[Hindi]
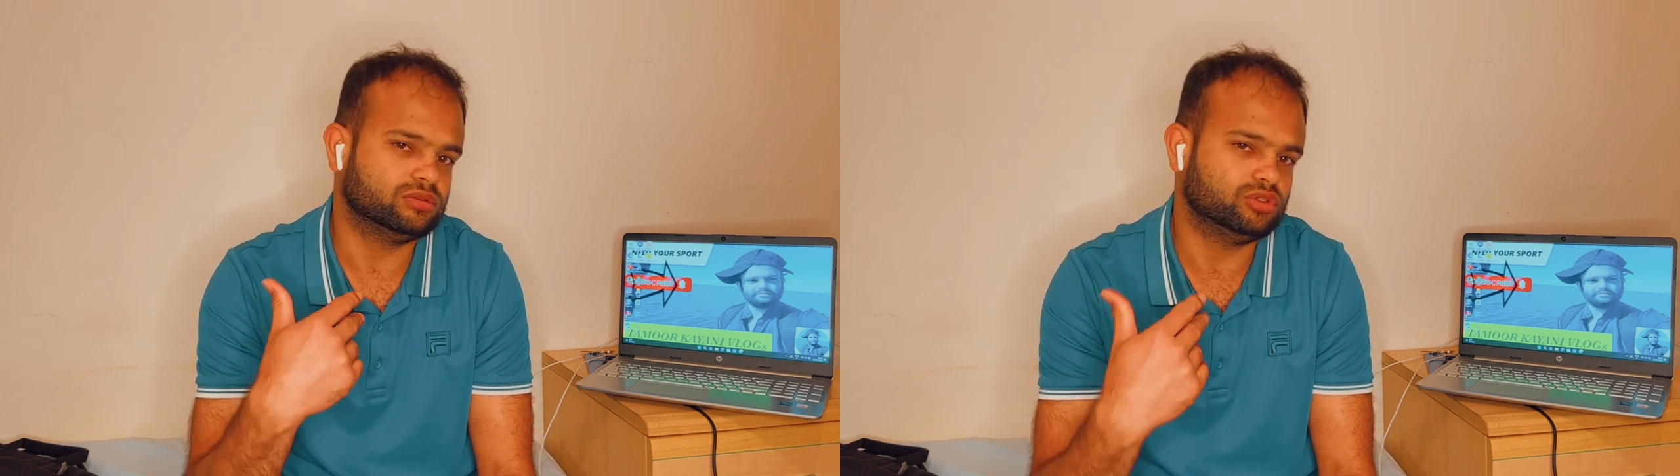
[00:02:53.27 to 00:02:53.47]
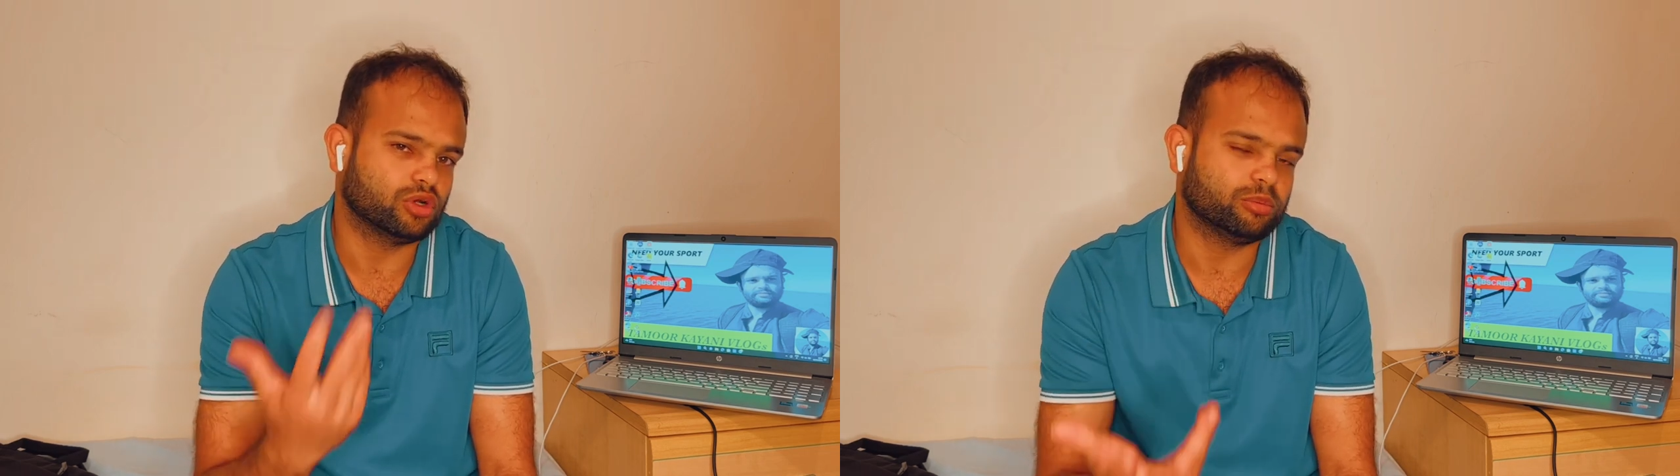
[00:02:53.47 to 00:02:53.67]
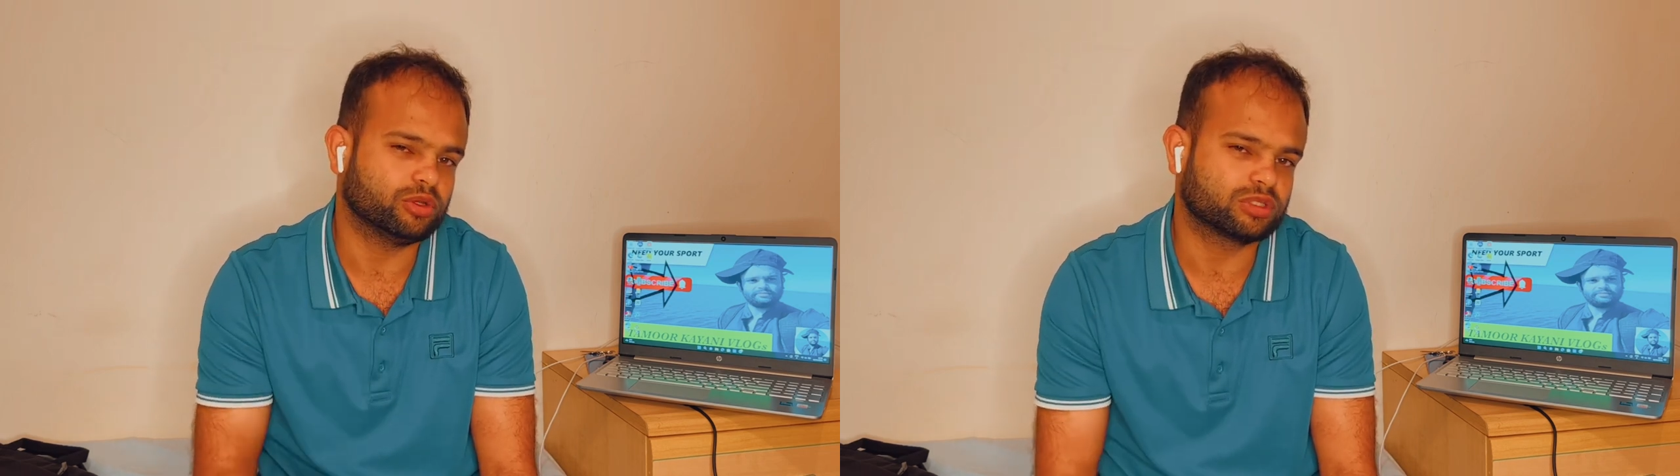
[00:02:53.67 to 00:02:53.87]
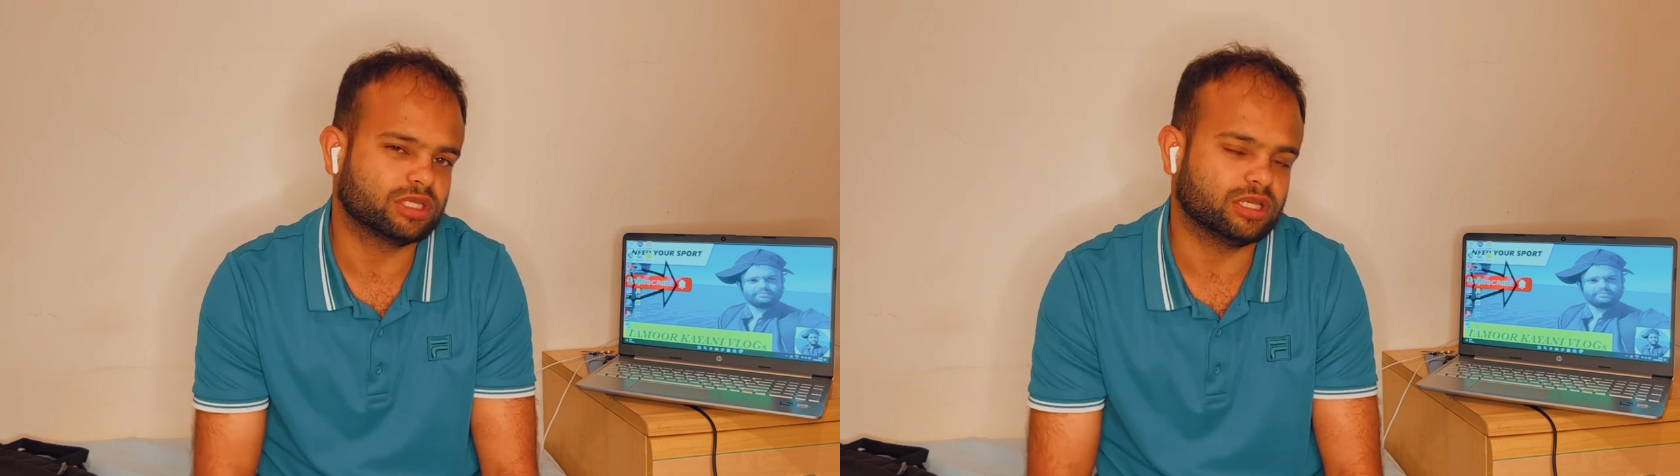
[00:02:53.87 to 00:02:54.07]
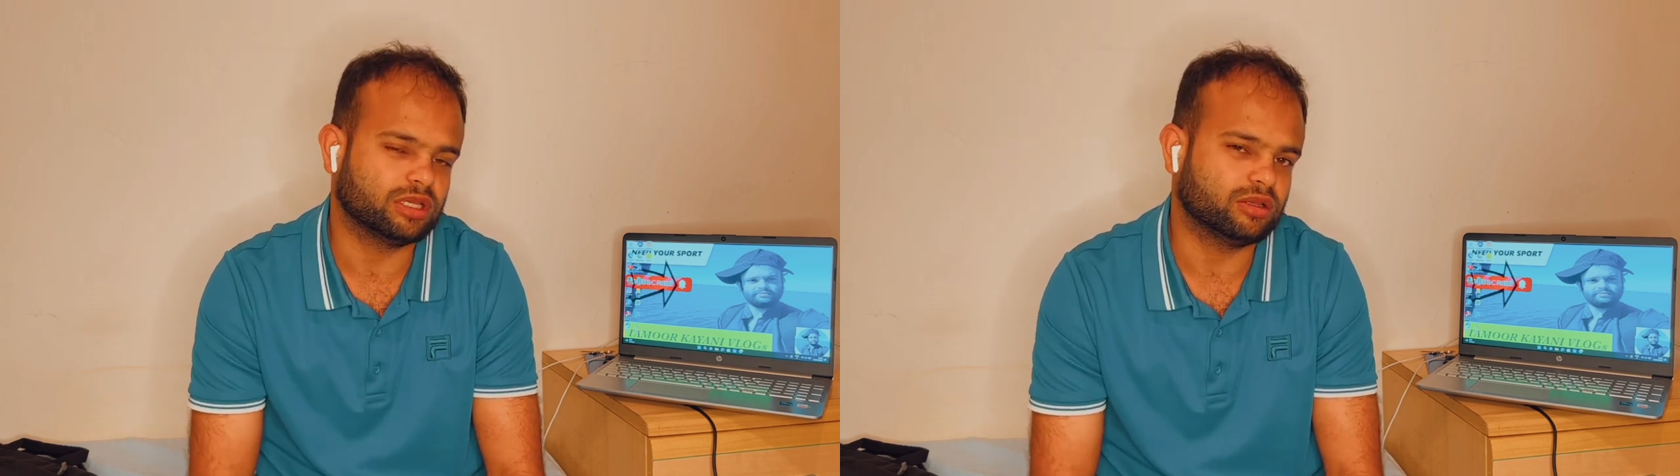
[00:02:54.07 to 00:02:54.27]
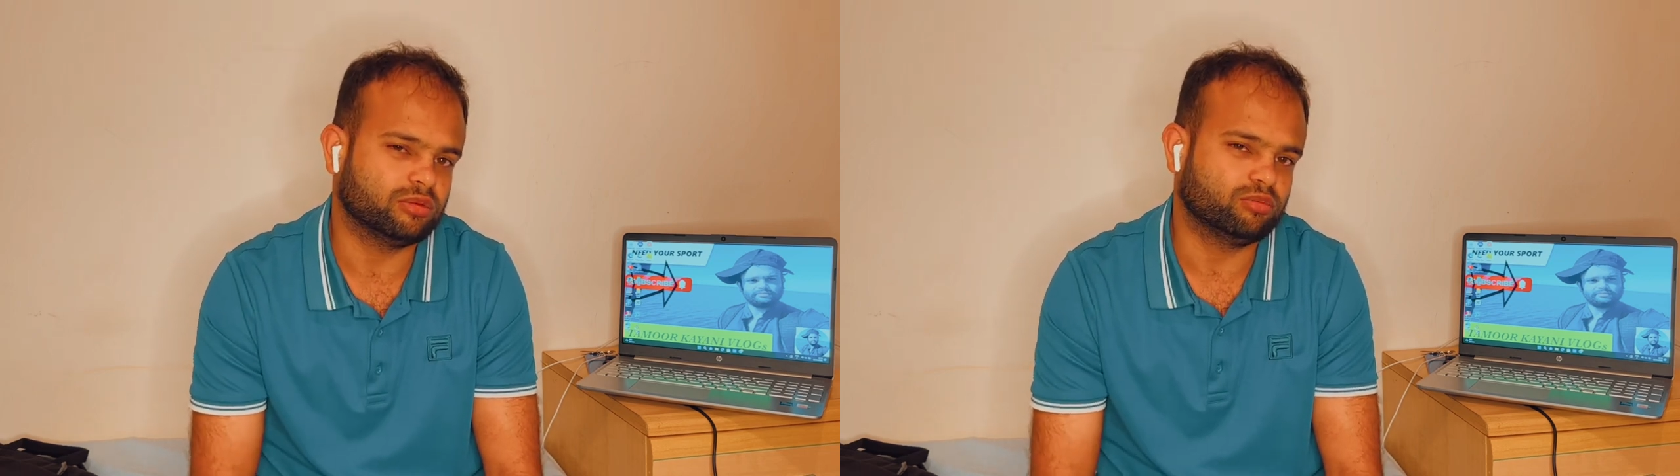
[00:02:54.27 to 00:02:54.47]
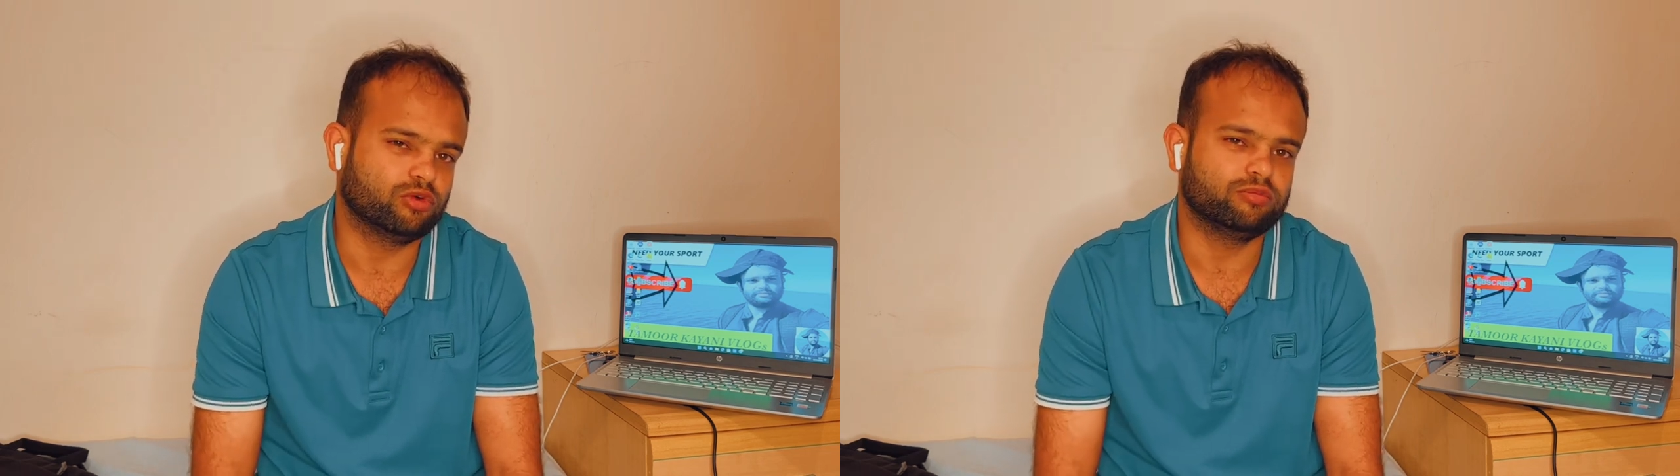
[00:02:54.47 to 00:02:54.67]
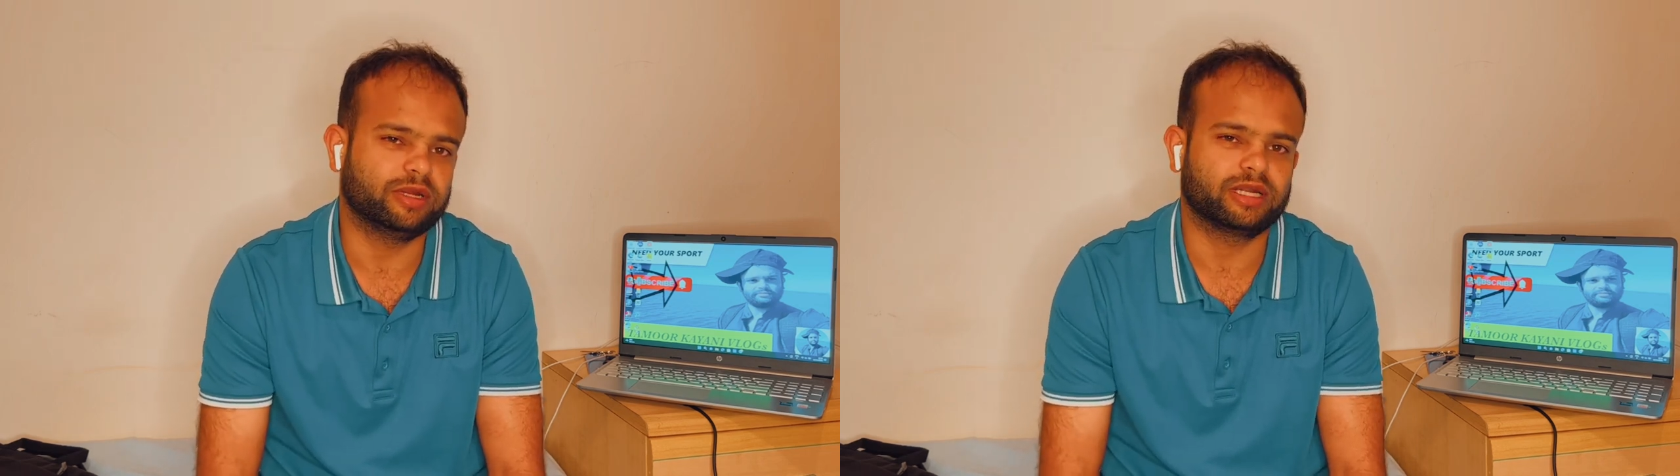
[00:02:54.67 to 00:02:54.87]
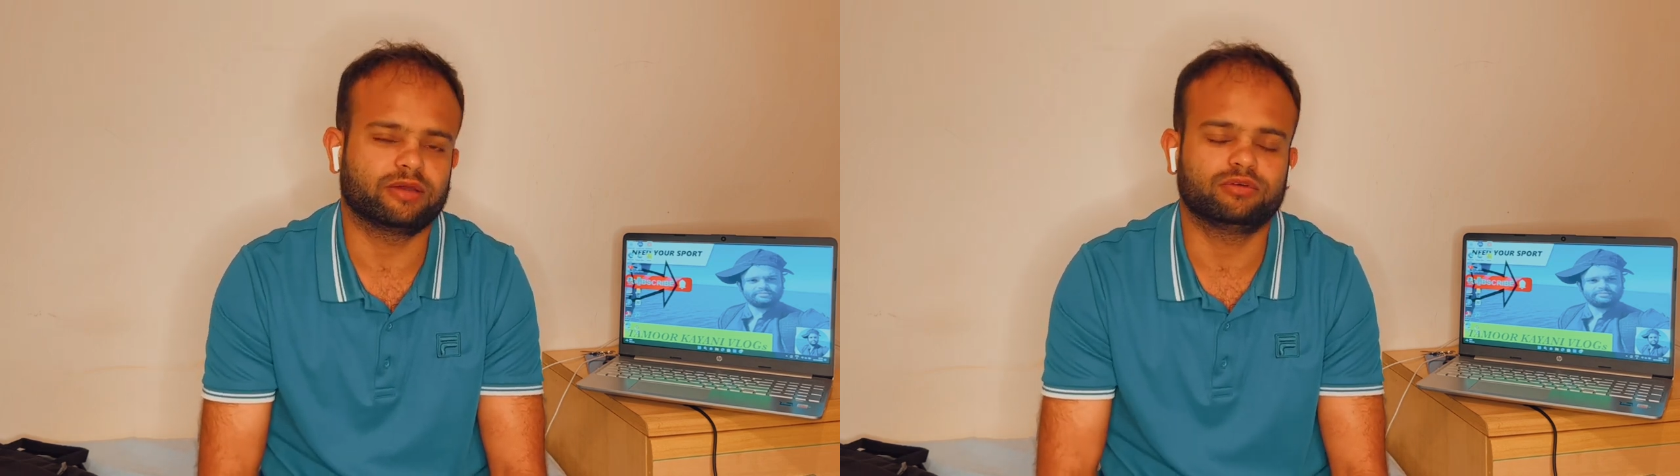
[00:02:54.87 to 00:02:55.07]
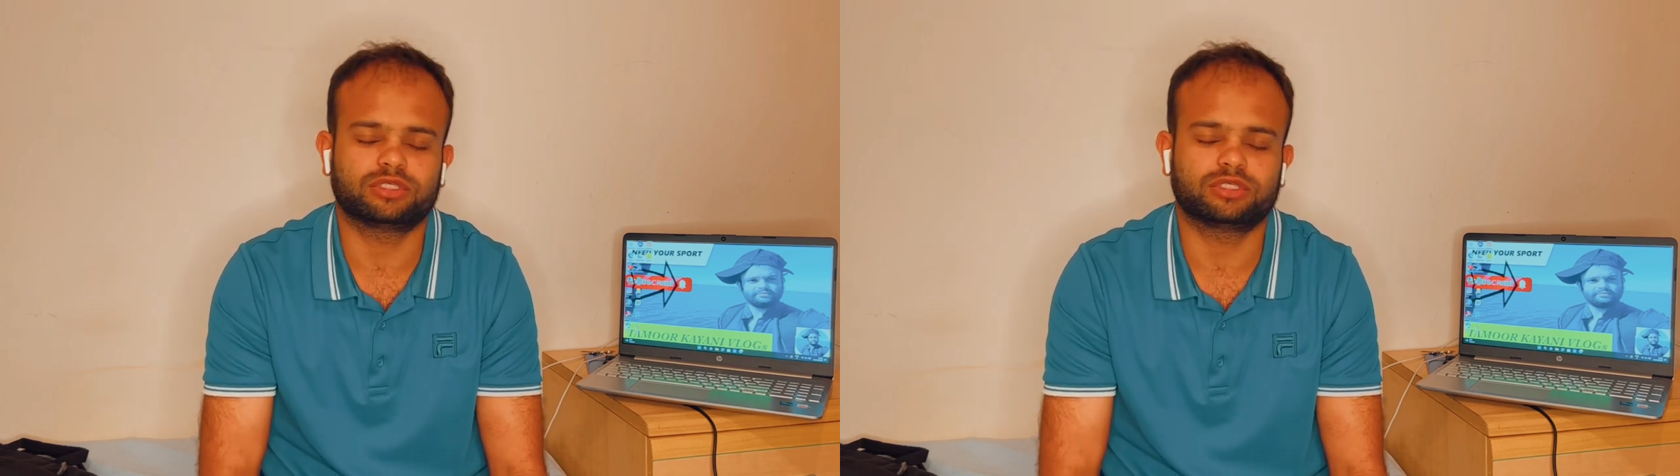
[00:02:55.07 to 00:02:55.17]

जो भी उसकी मूवमेंट है वो